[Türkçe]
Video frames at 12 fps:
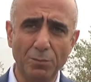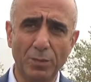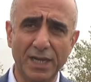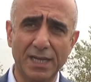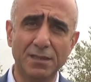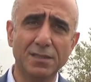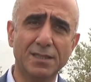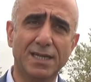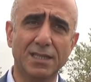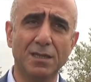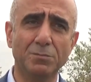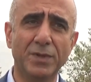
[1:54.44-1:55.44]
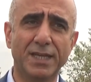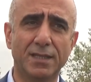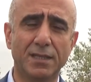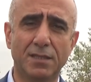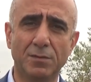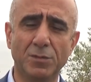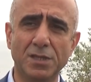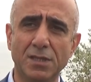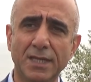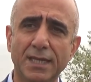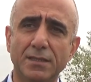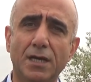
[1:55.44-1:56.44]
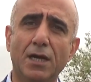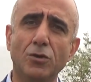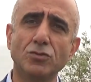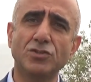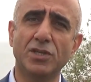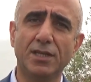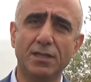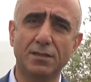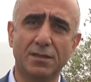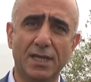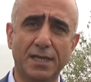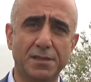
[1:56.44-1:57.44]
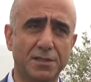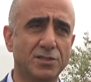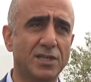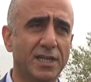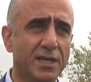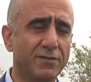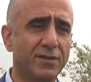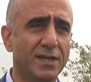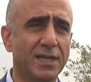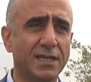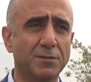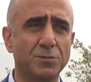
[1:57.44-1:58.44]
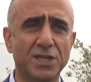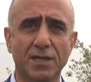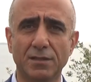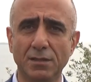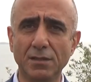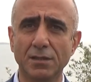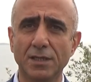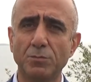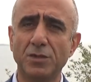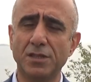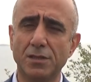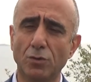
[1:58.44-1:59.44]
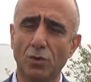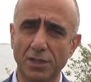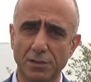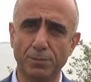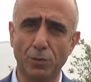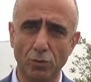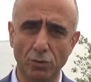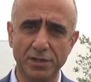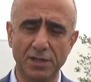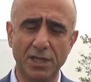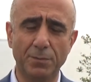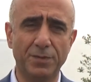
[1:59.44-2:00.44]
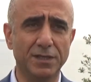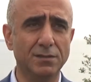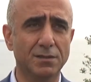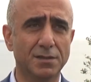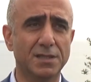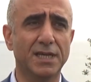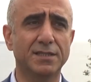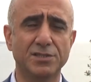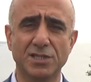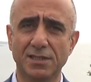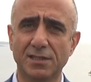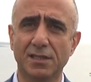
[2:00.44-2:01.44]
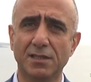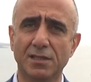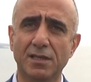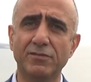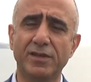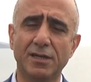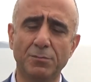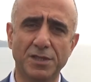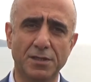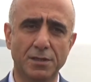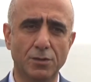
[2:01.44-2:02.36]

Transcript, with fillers: bakanlıklardan beklediğimiz daha önce taksicilere verilen imkanı biz doğa sporları yapan seyahat ajantalarına verilmesini